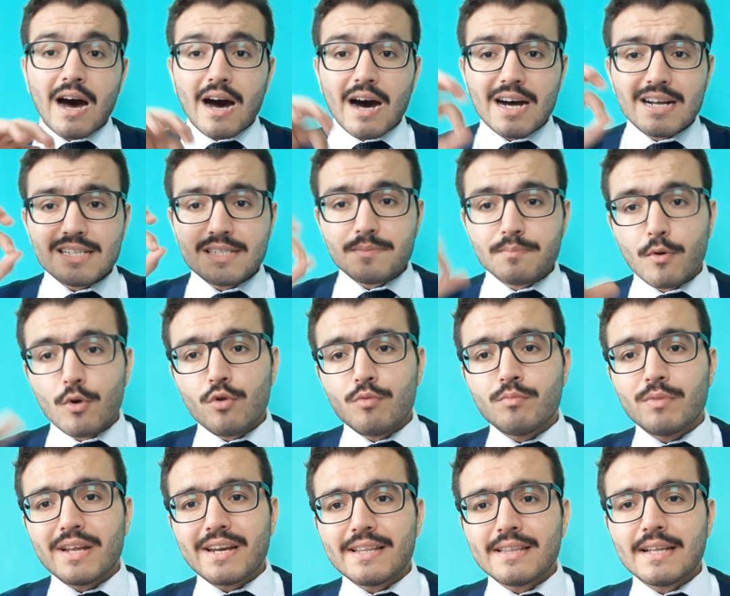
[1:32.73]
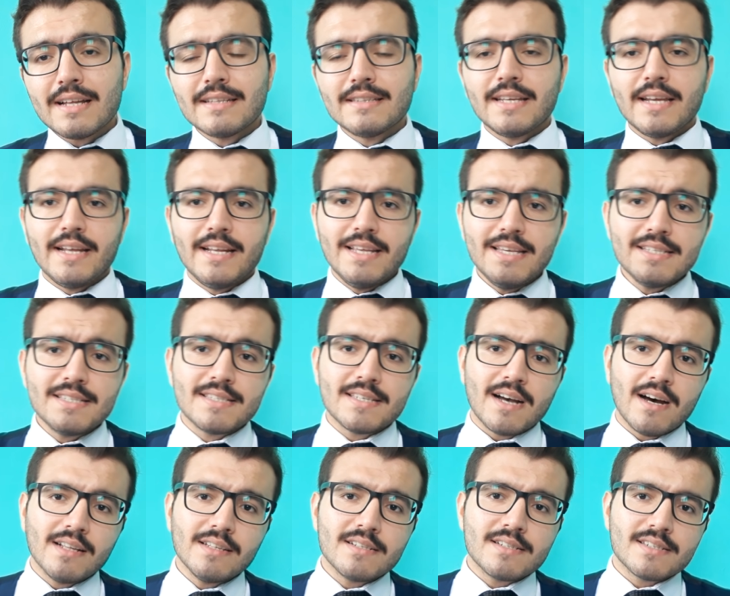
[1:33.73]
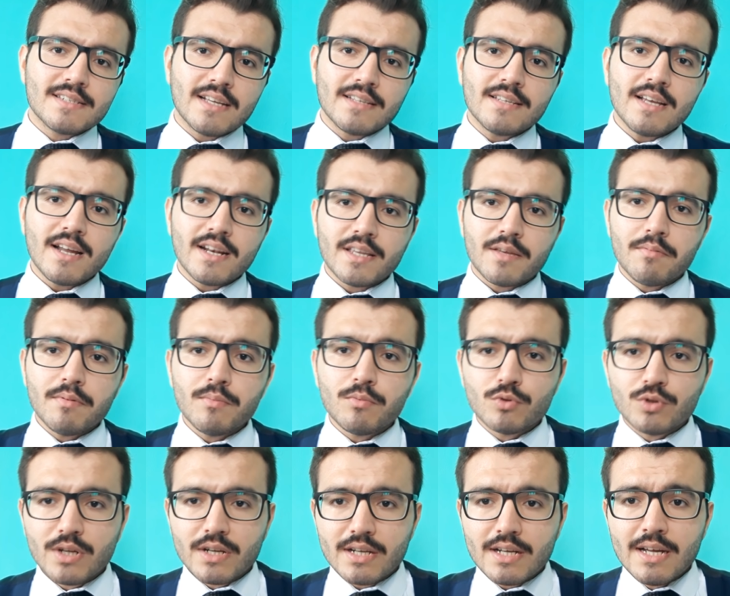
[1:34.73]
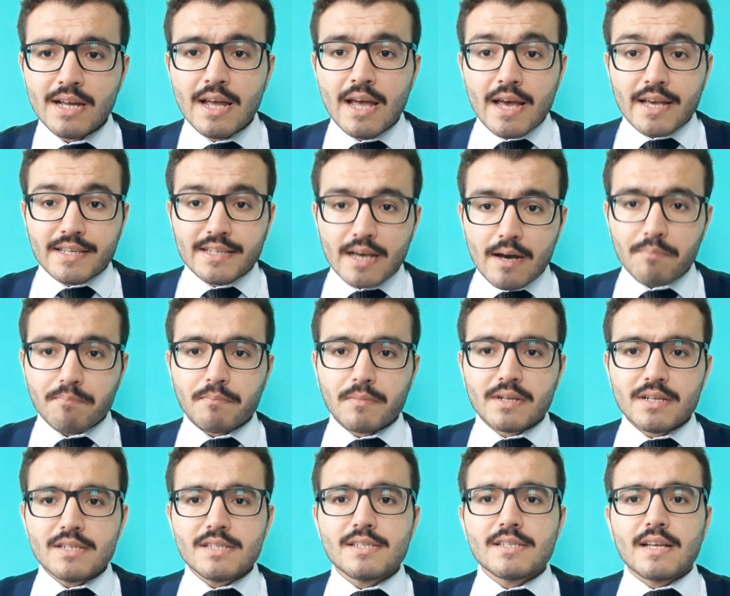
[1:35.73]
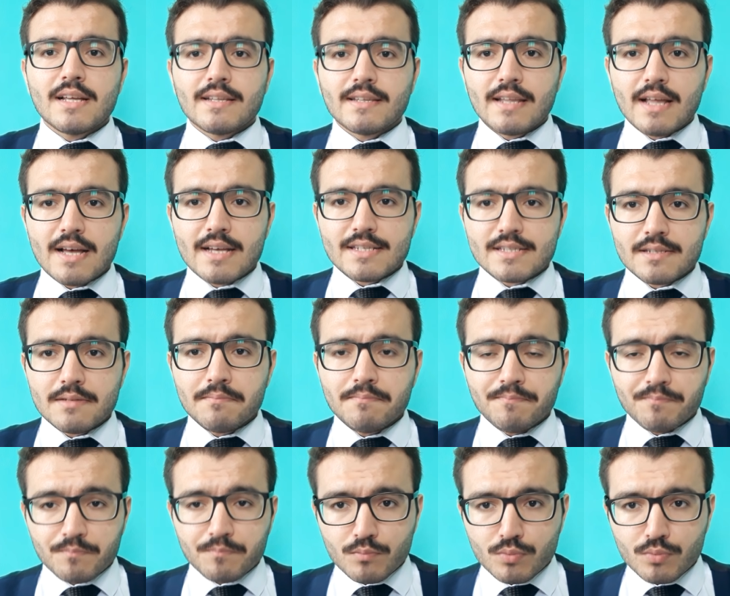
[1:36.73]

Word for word: arz bölümlerinden değil hisse alır satar gibi bunları yapmanız lazım.